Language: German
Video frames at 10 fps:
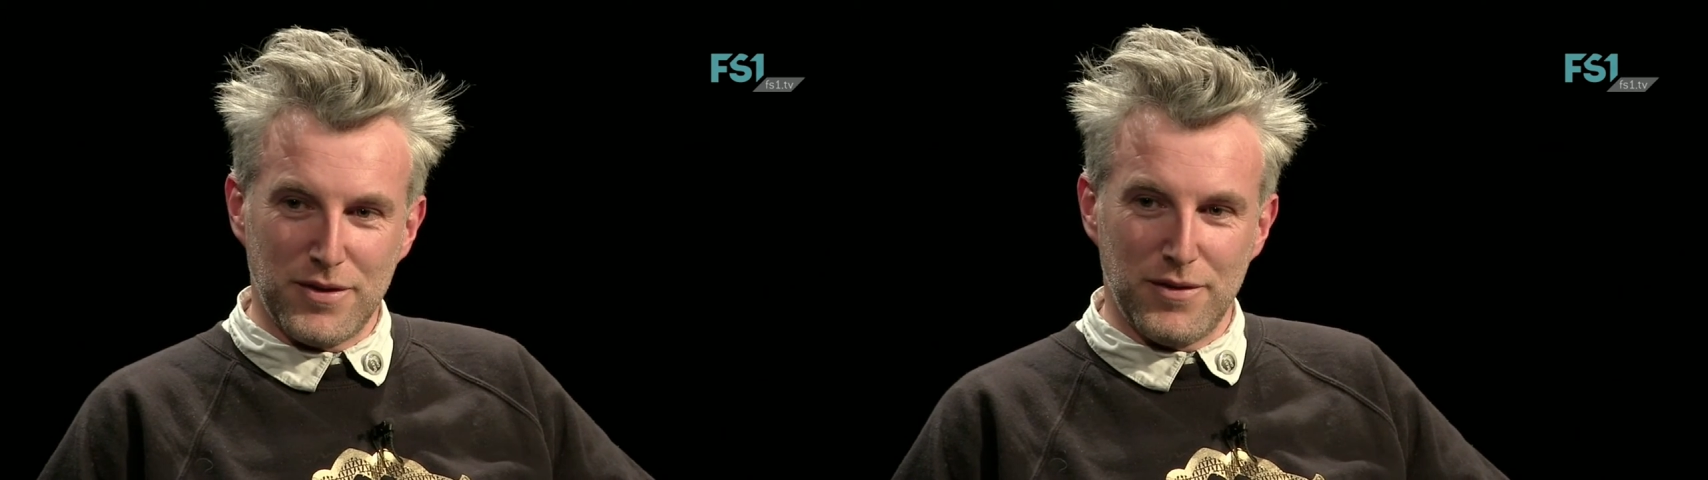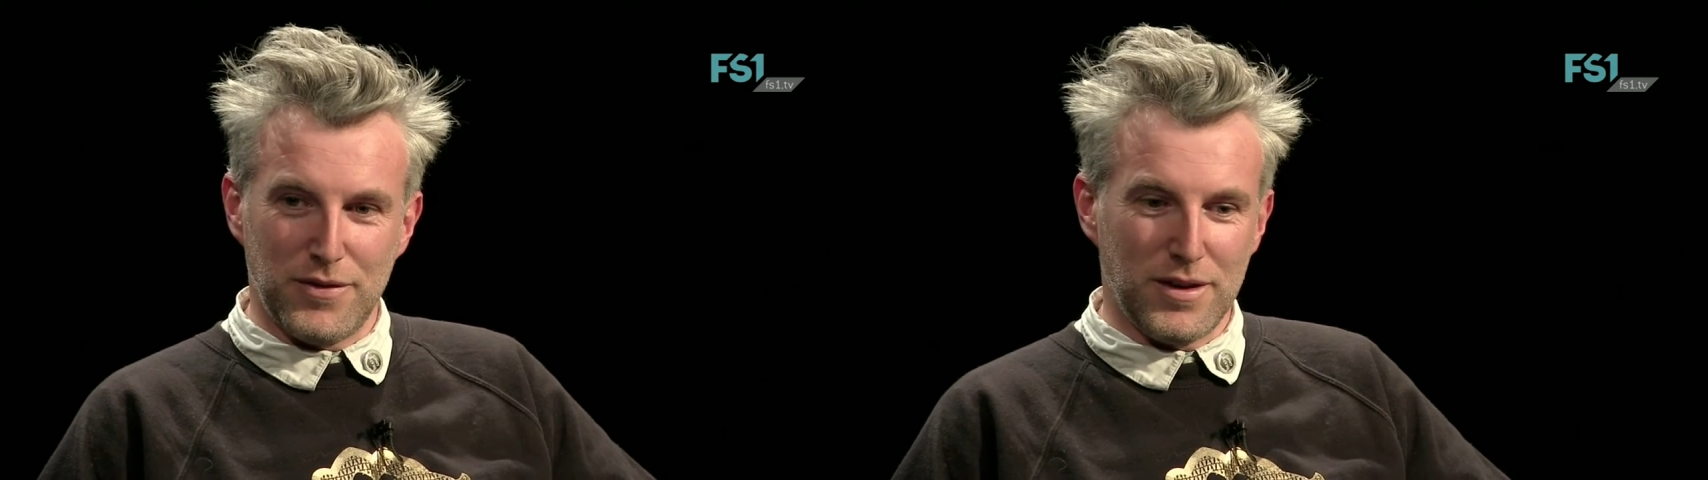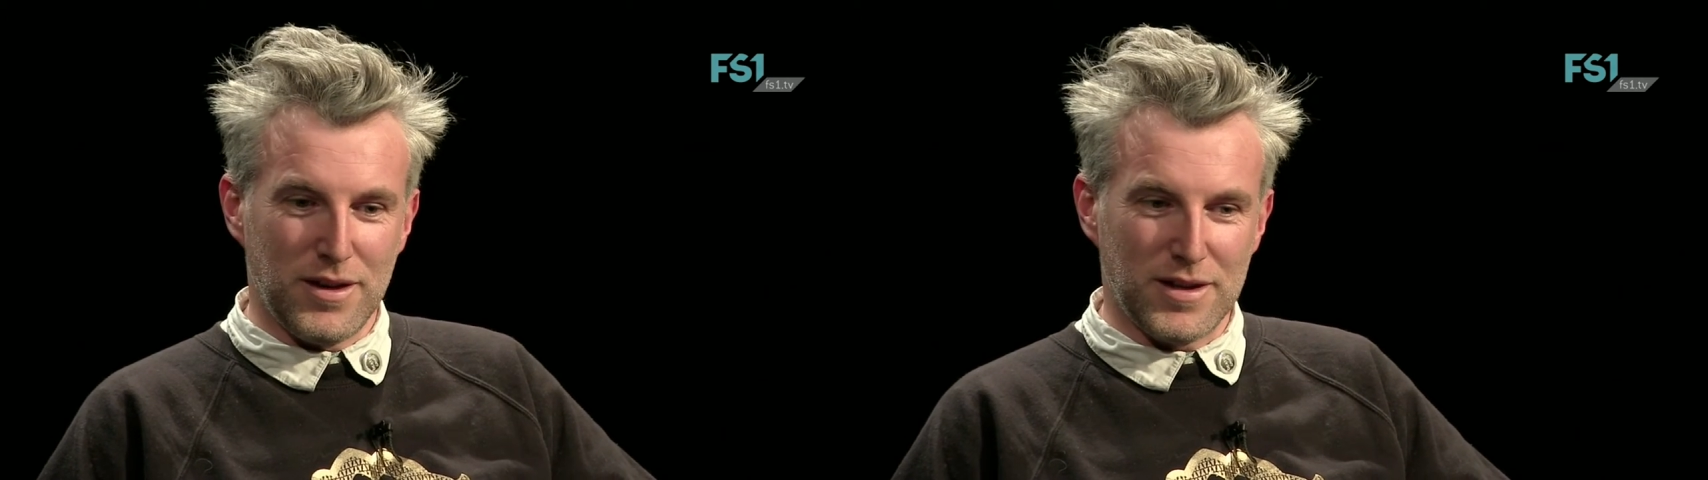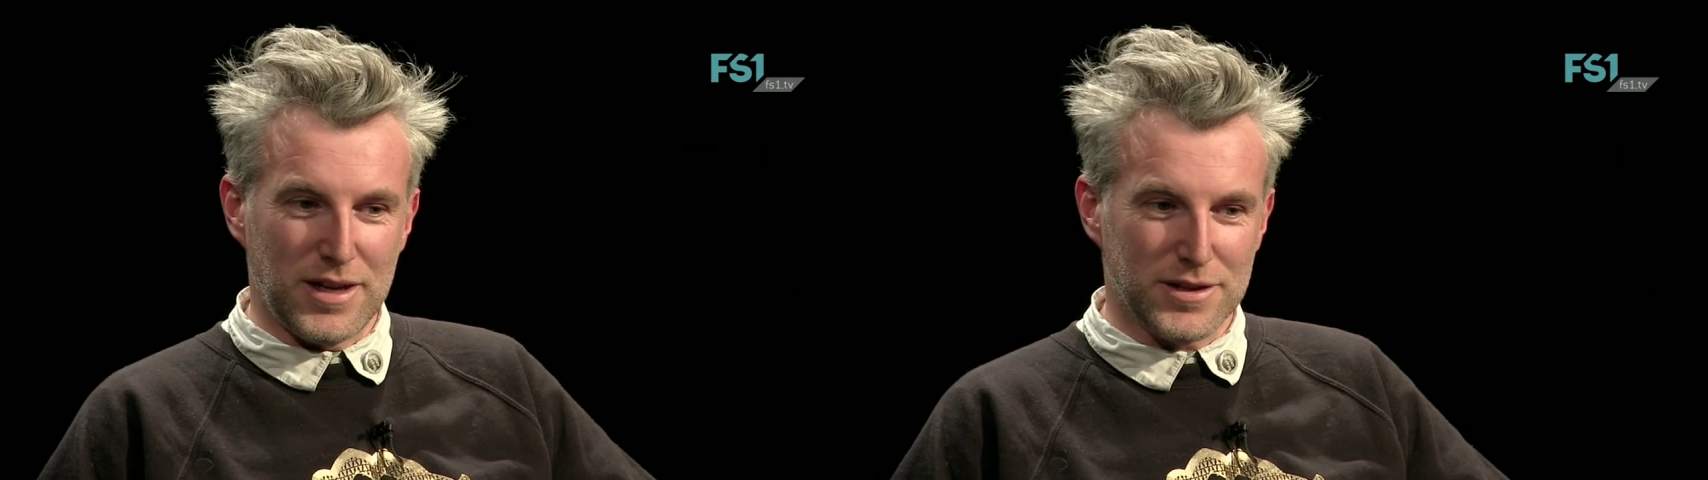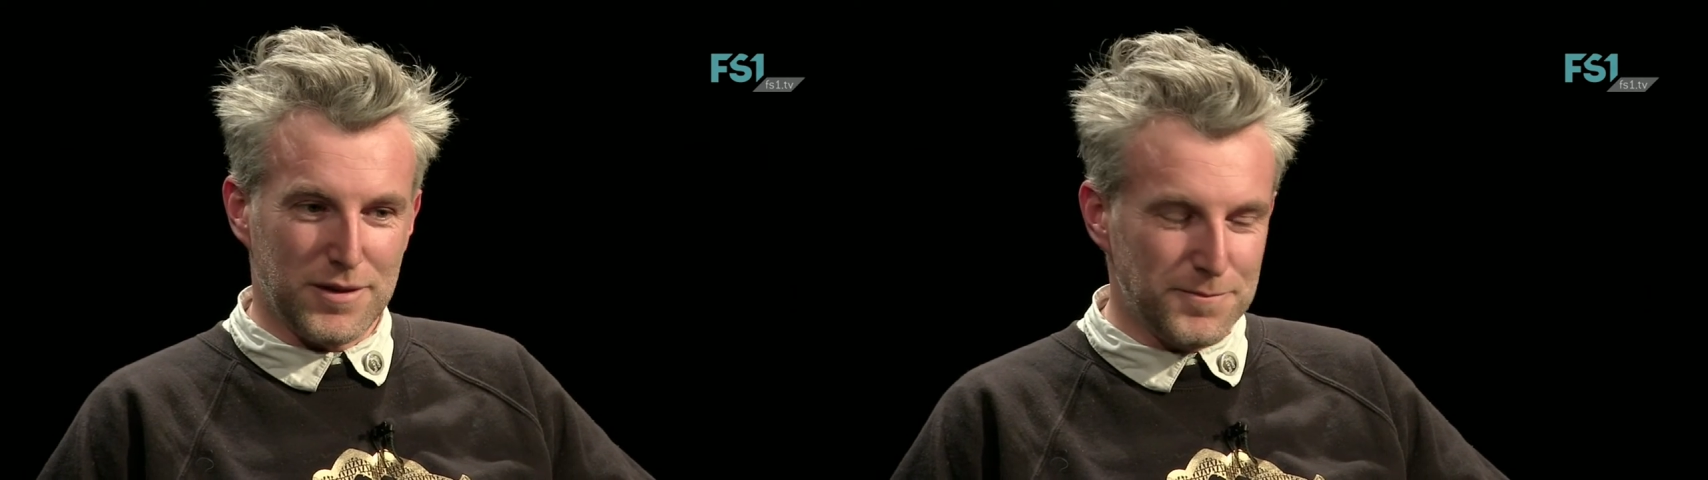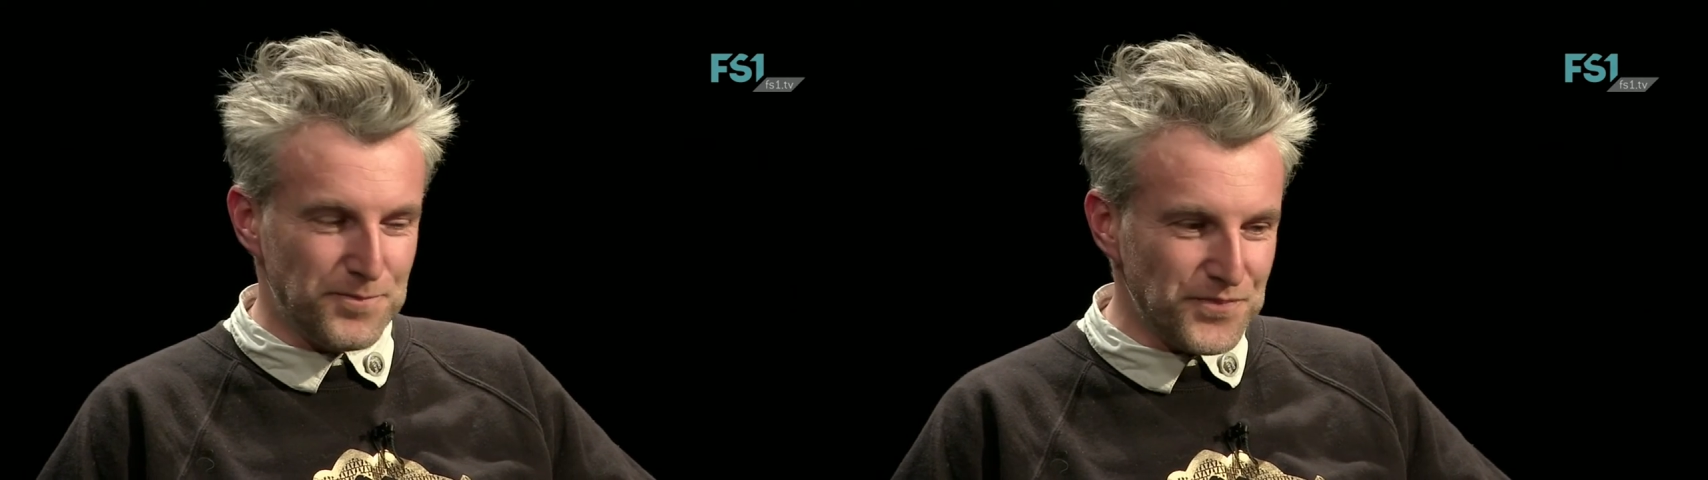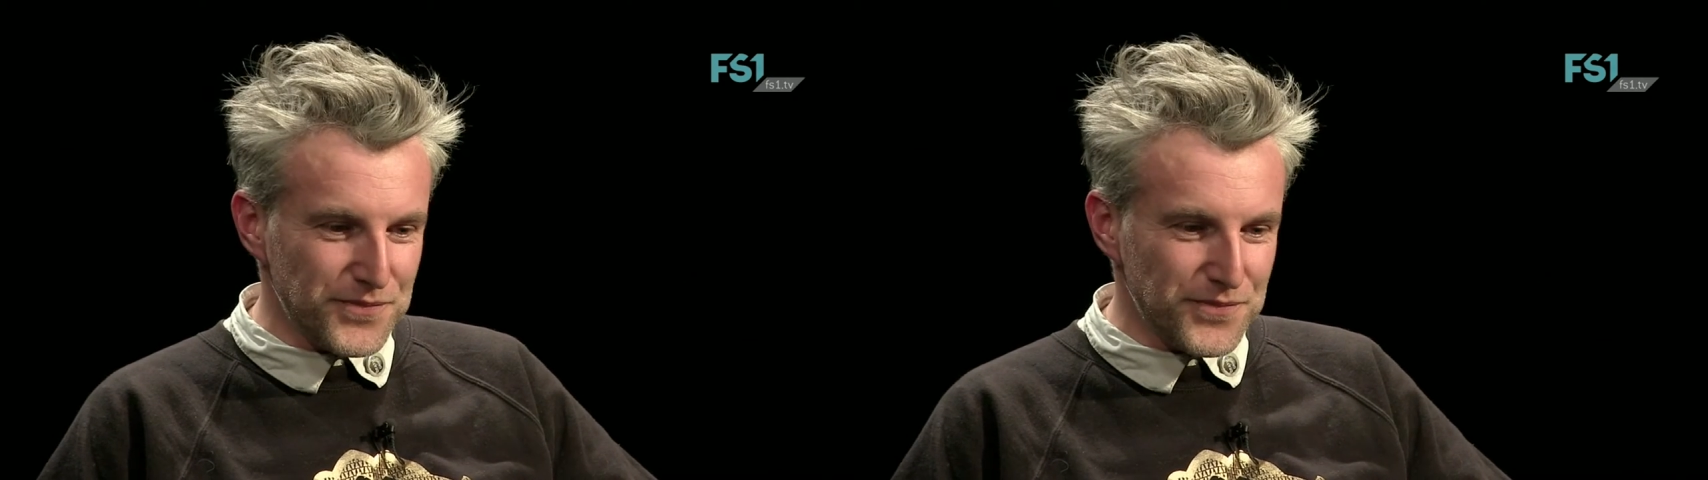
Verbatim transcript: für, für die Gesellschaft.